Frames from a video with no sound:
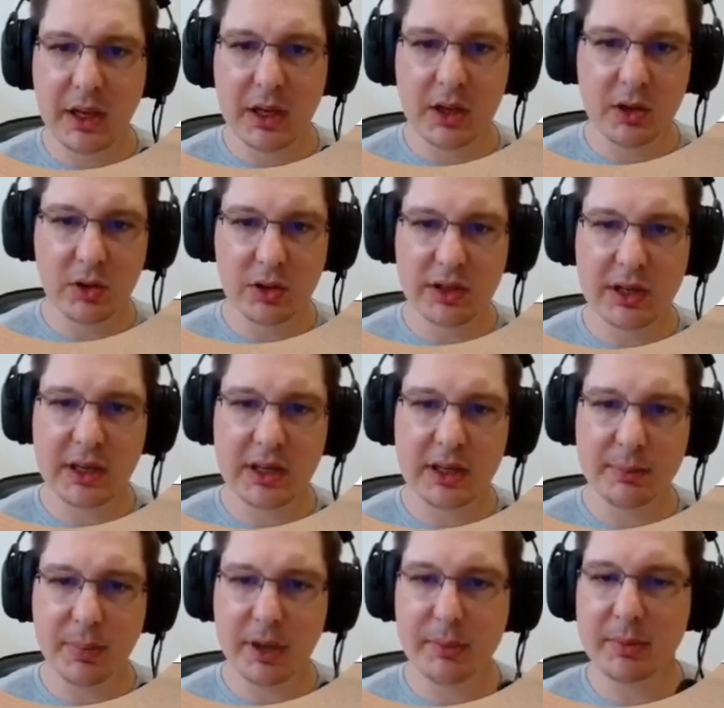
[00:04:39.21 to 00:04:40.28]
e outra que
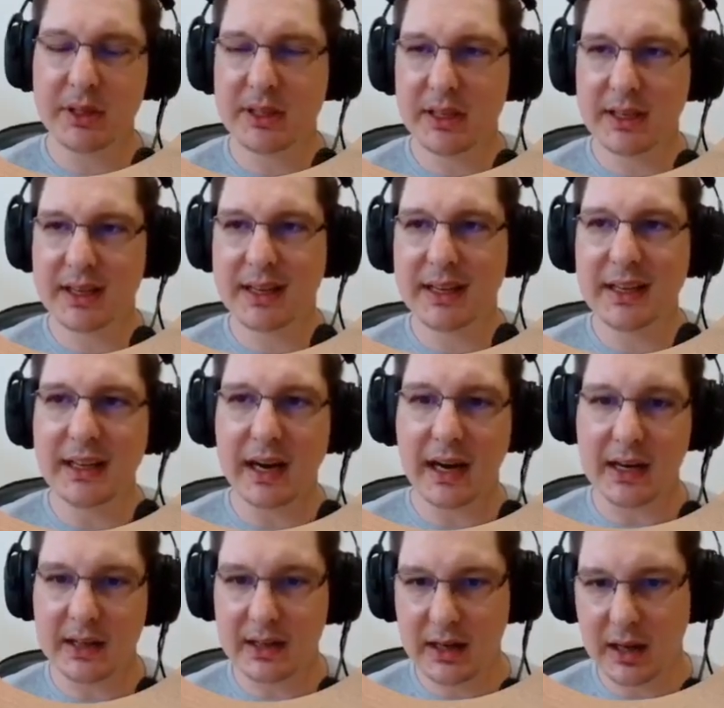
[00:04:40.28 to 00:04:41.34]
permite
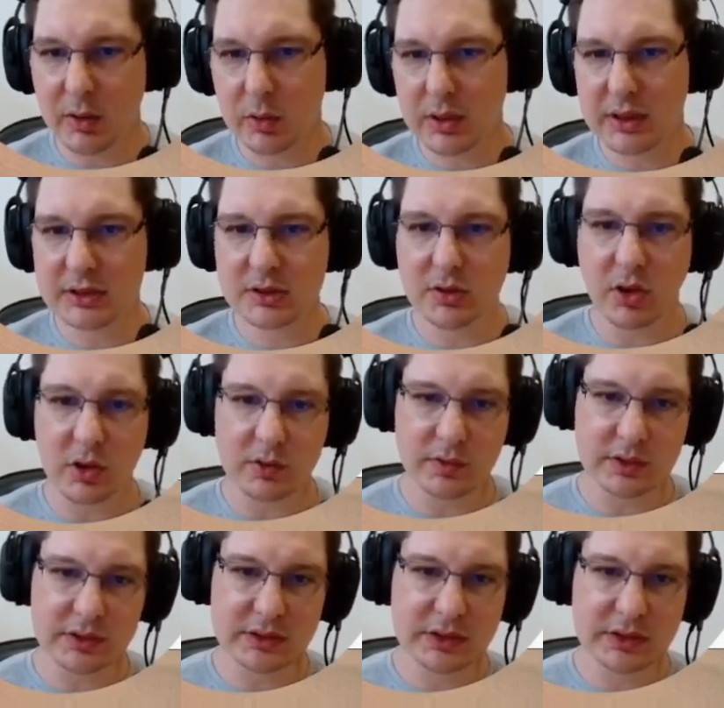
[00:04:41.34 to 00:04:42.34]
criar aulas novas.